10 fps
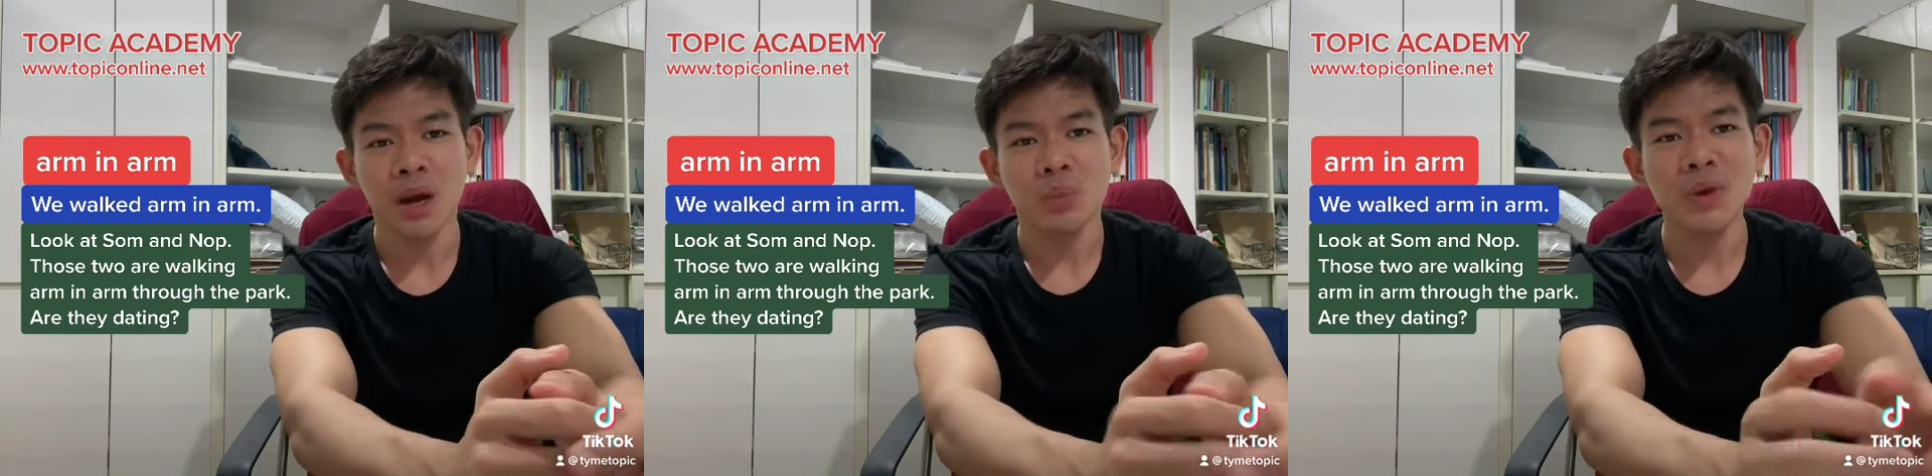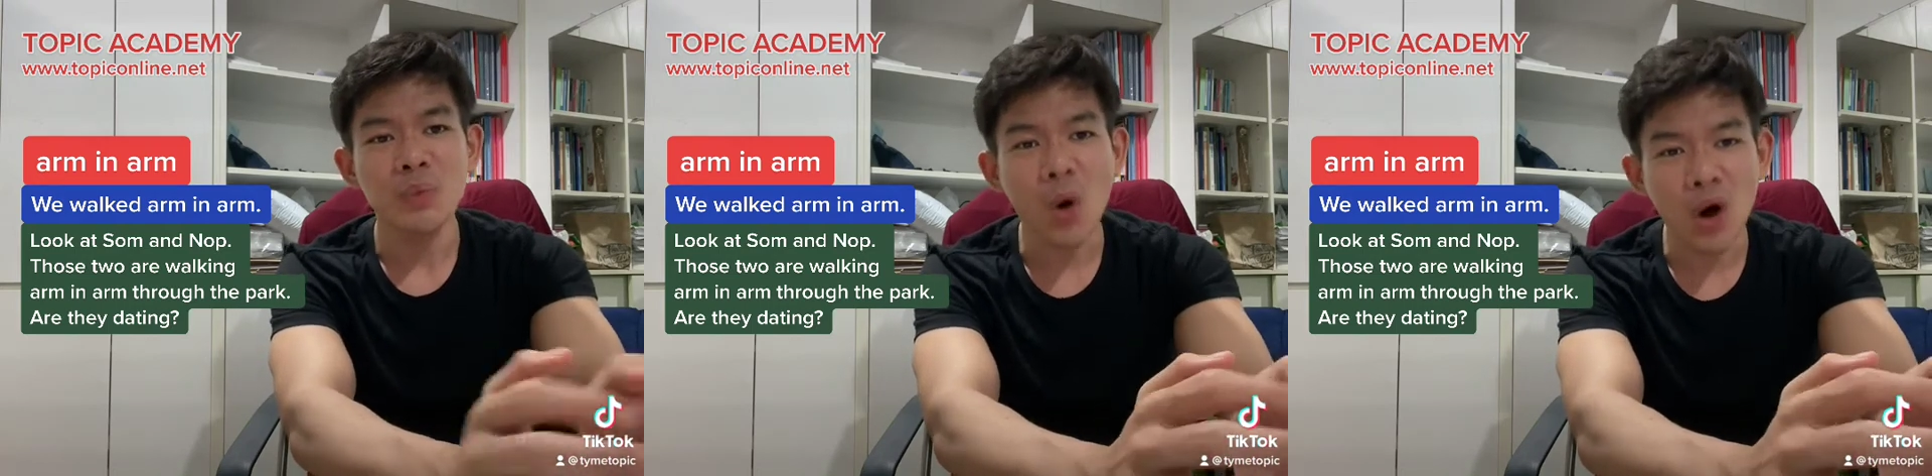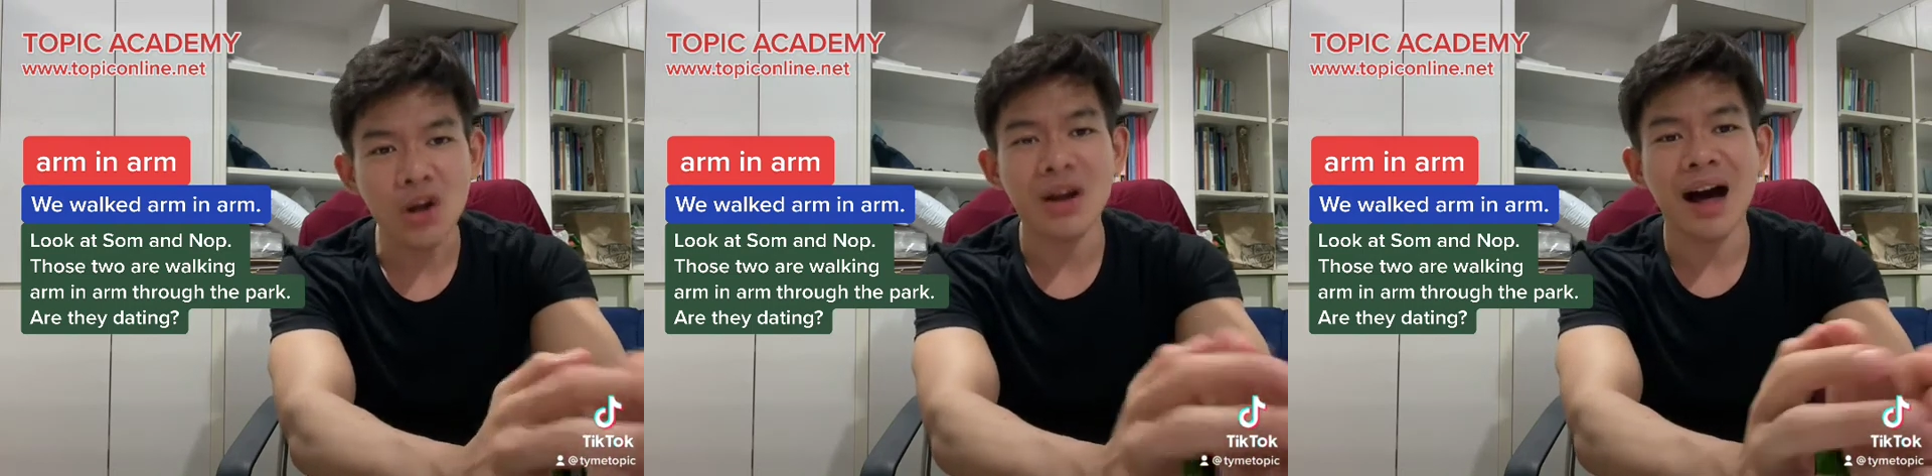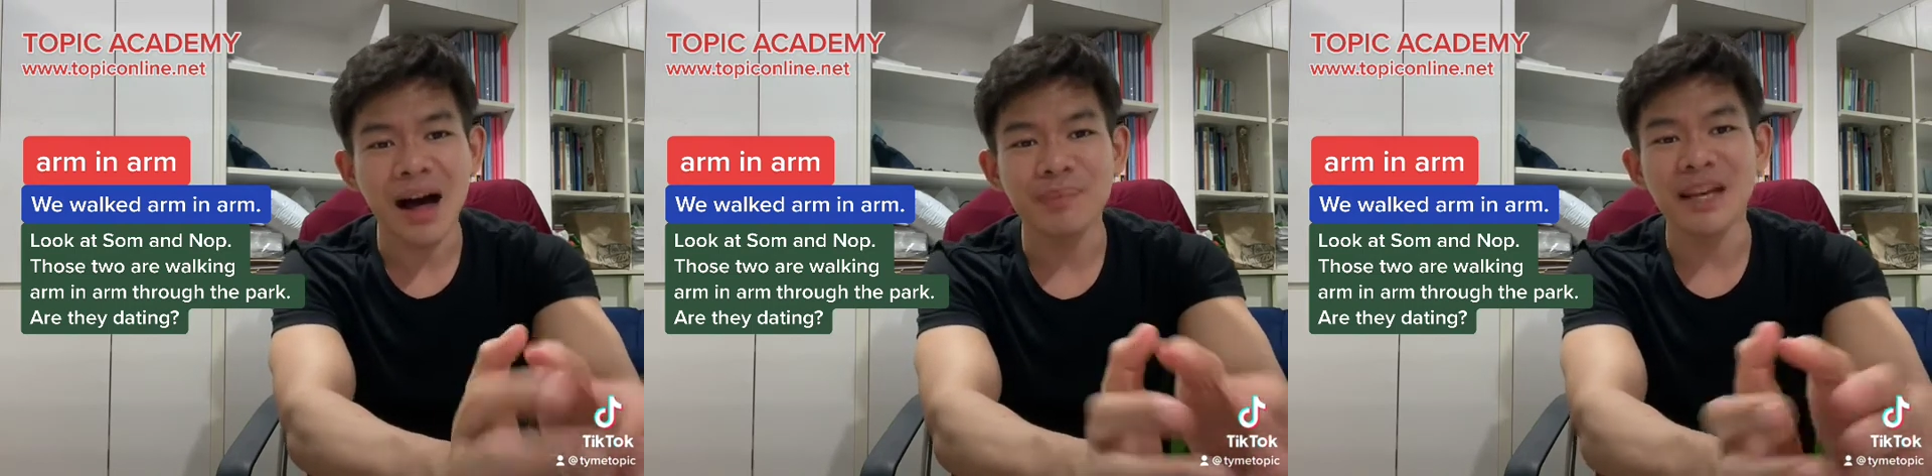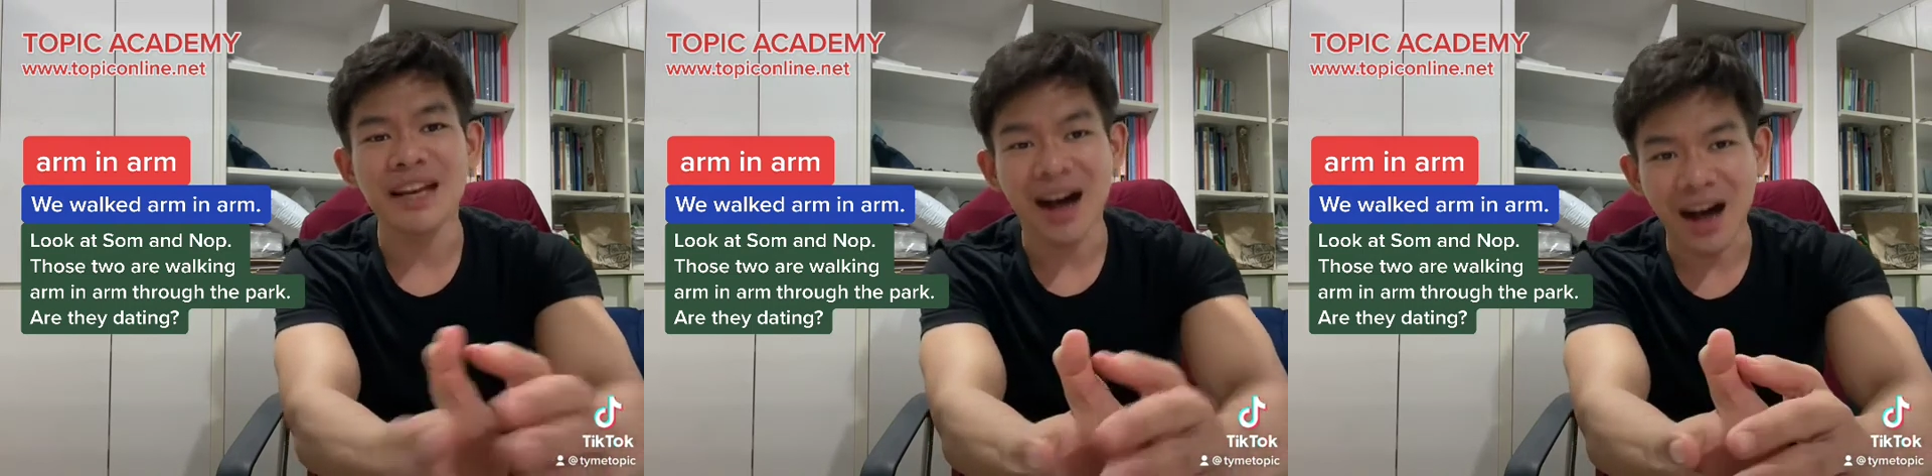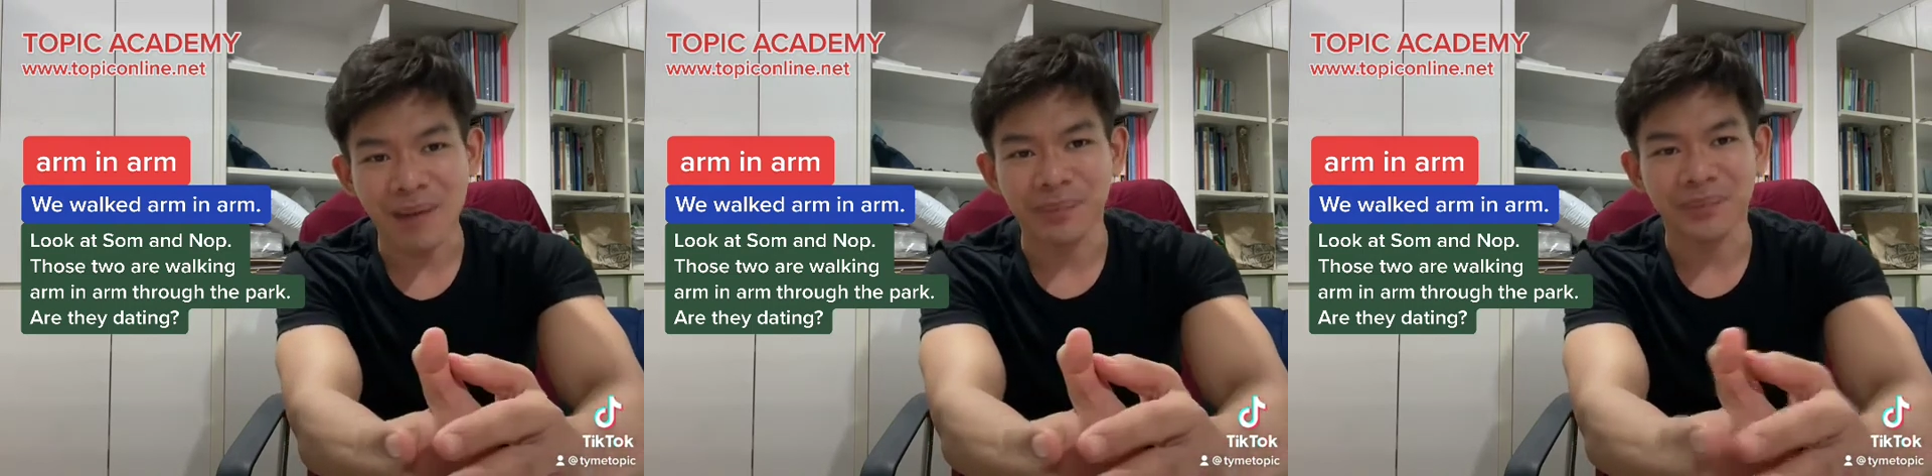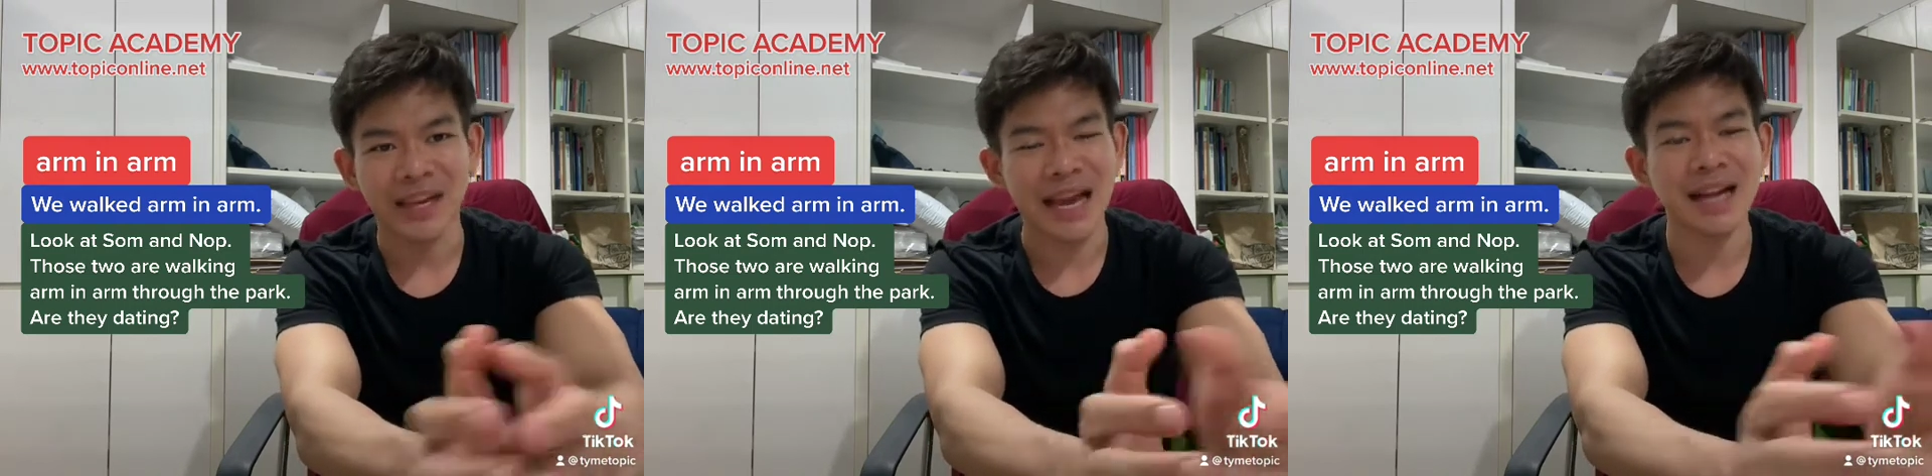we walk arm in arm
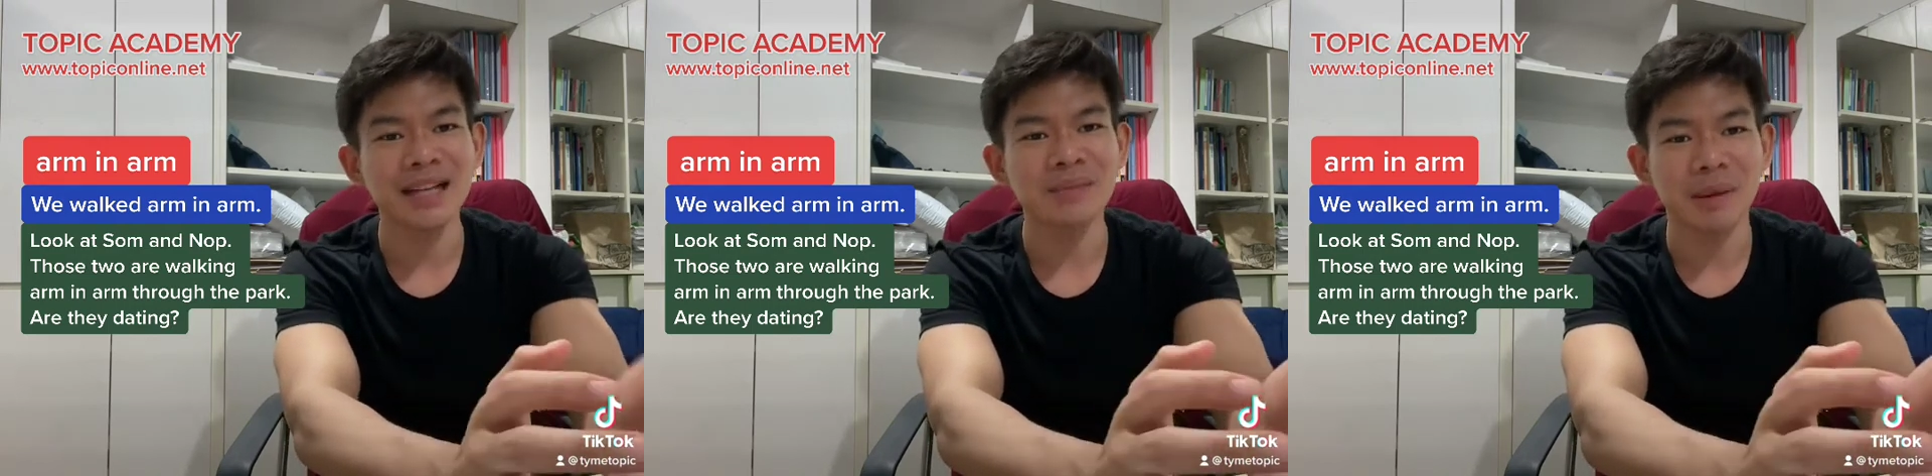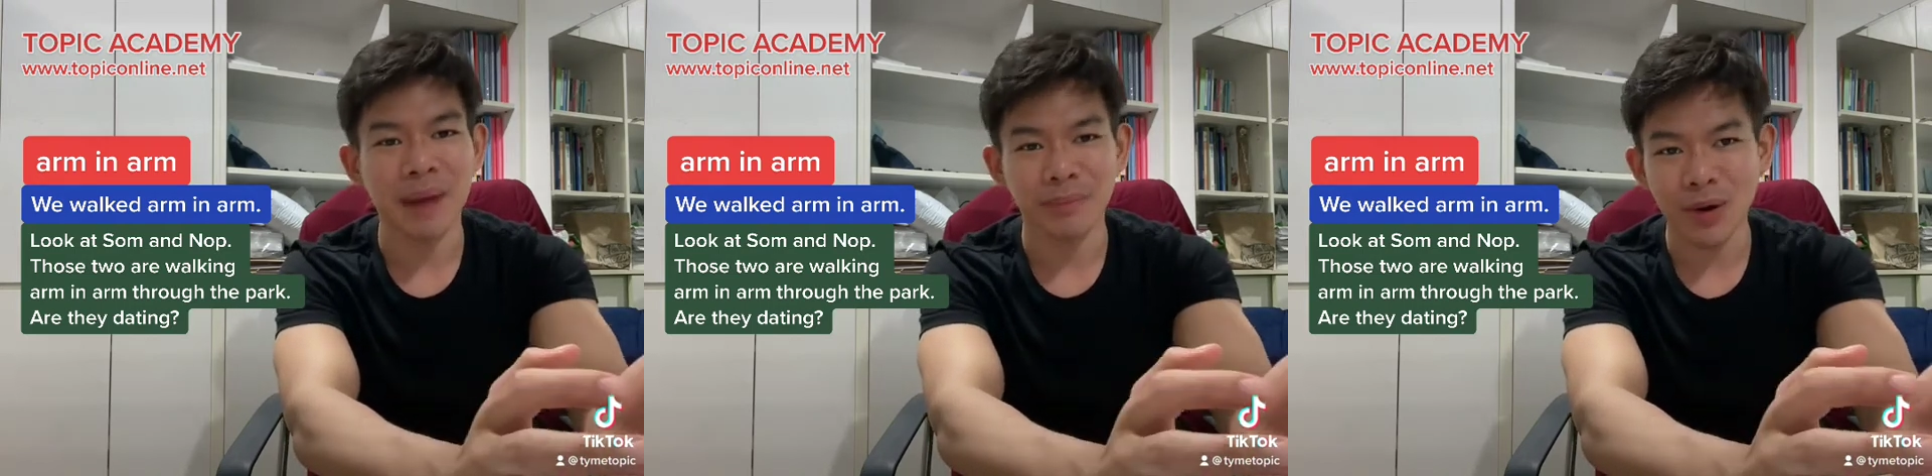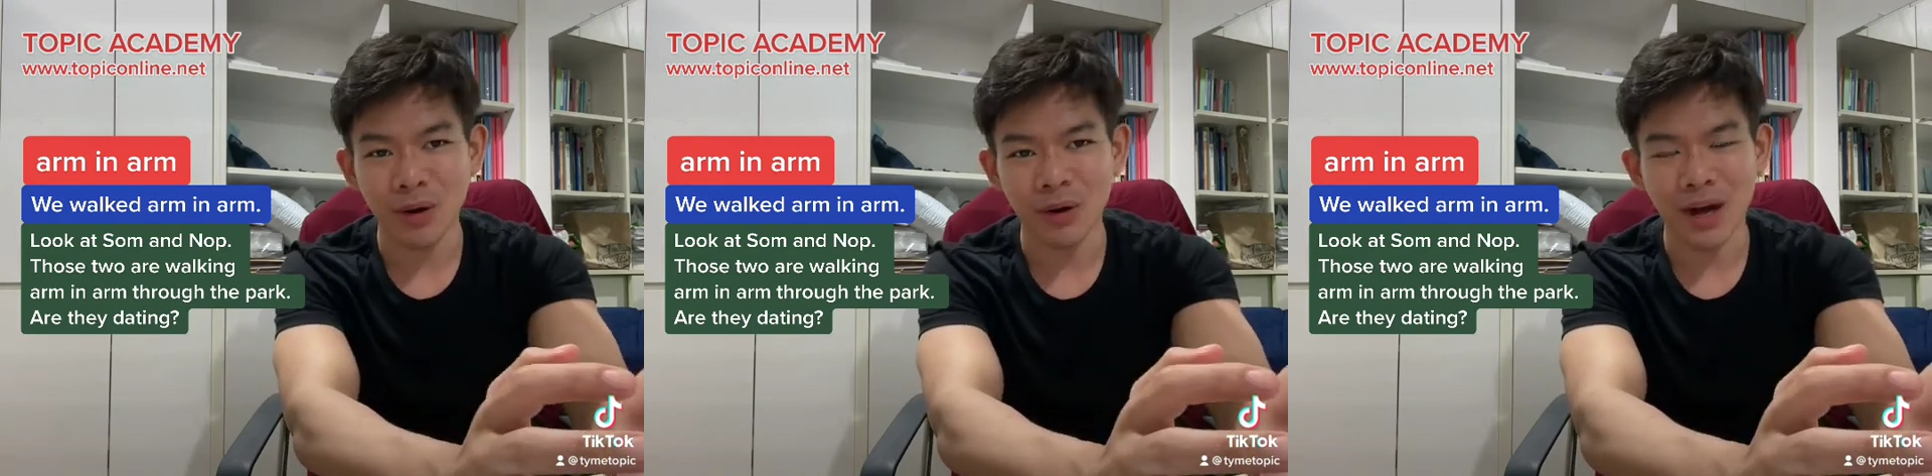อย่างเงี้ยก็คือเหมือนแบบเรา